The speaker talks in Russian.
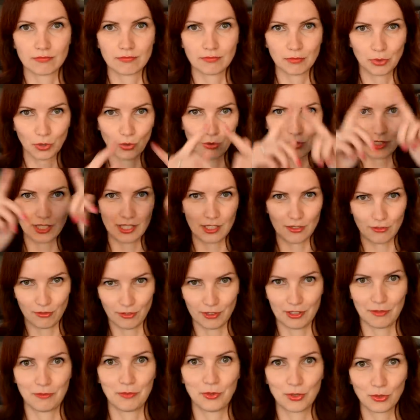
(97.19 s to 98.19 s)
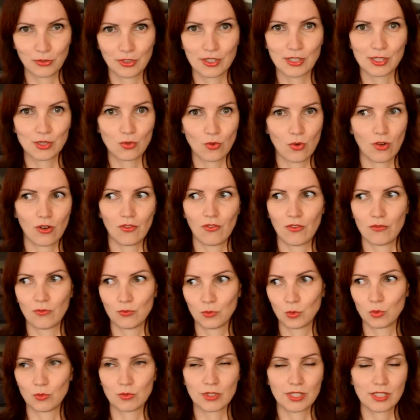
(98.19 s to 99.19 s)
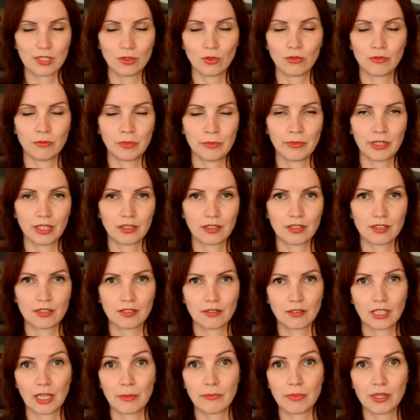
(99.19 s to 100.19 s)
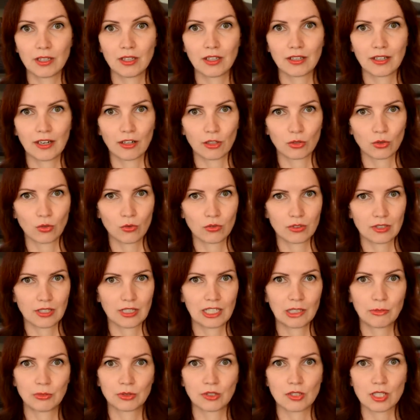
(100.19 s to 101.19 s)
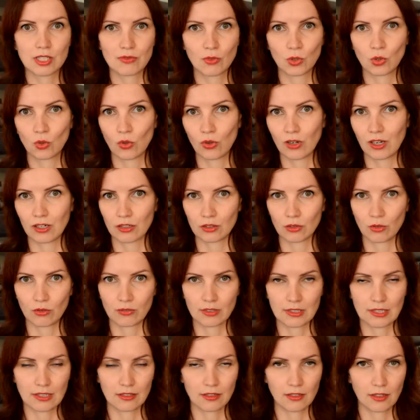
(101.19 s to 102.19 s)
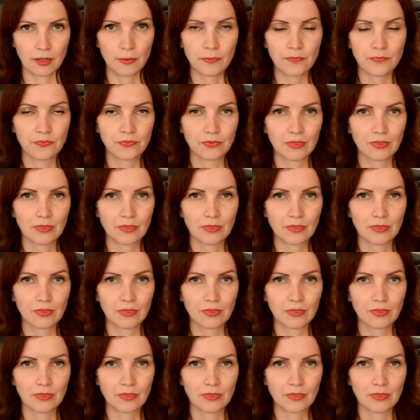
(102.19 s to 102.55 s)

Просто вот беру листок. Ну, делаю, например, это на белой картонке, либо на цветной картонке. Да?